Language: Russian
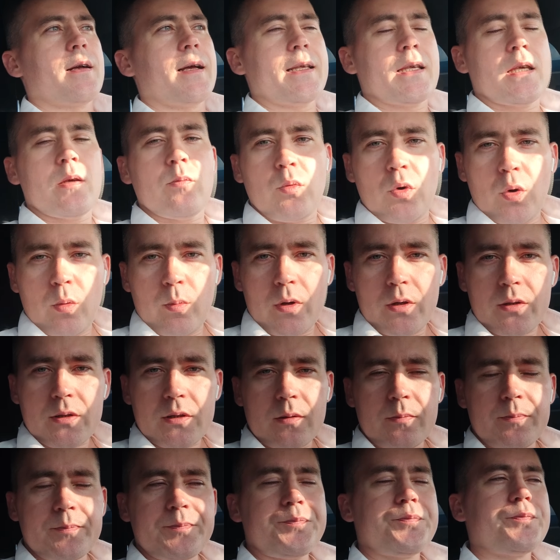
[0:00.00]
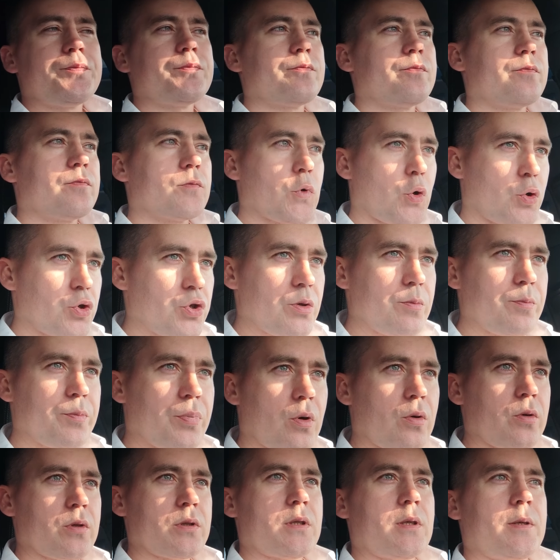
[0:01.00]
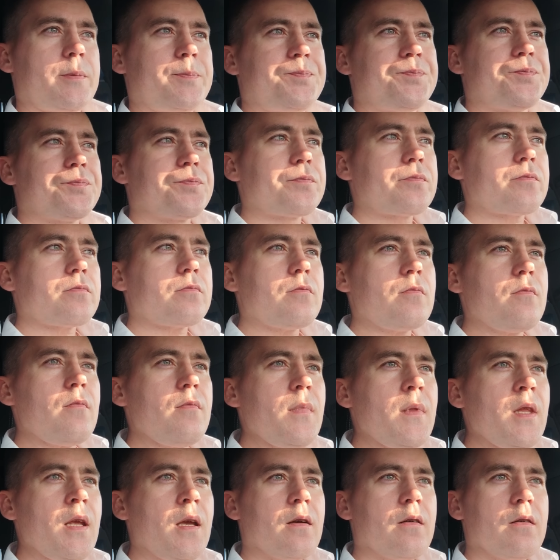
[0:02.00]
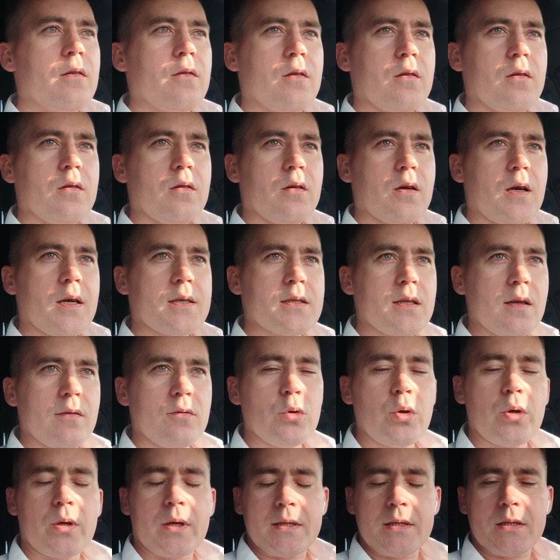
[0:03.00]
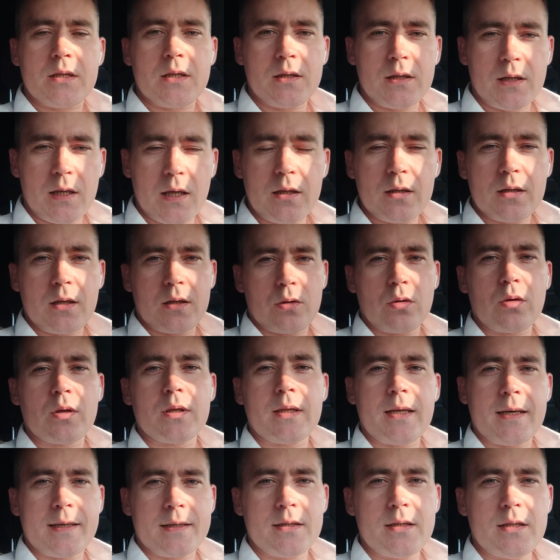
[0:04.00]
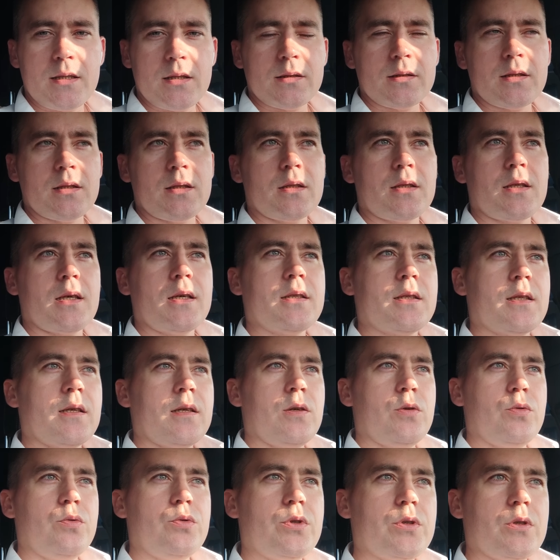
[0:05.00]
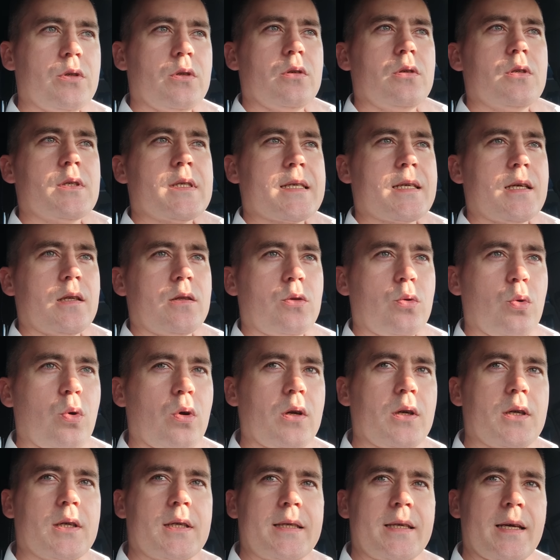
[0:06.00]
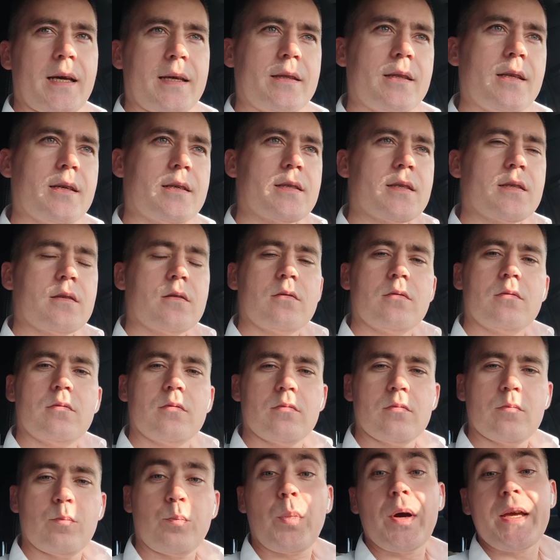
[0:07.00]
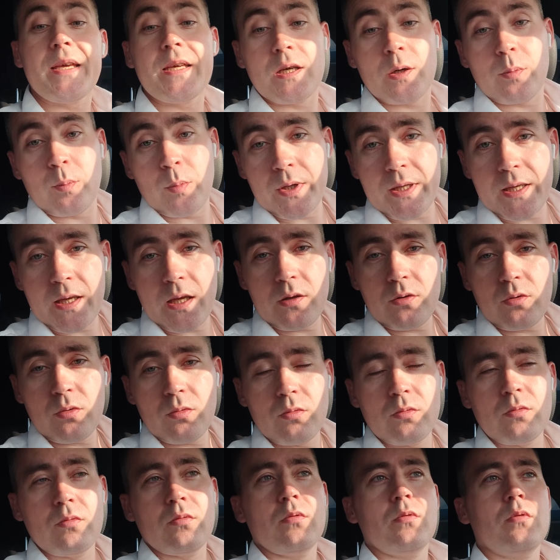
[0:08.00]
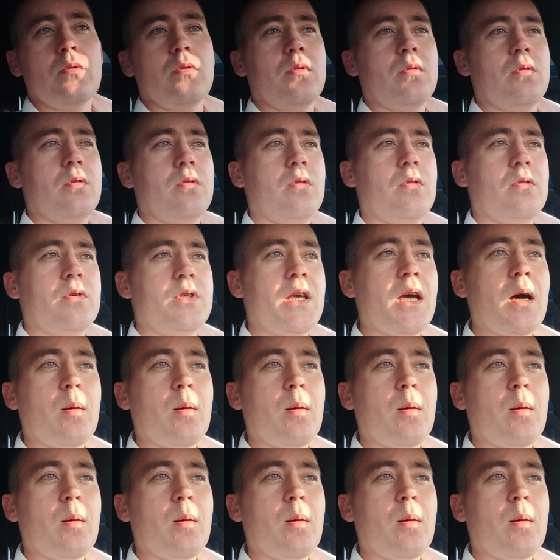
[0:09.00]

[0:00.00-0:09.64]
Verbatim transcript: Каким образом? Очень просто. Э, основной контингент, который так делает, это люди, с которых Яндекс, по их мнению, э,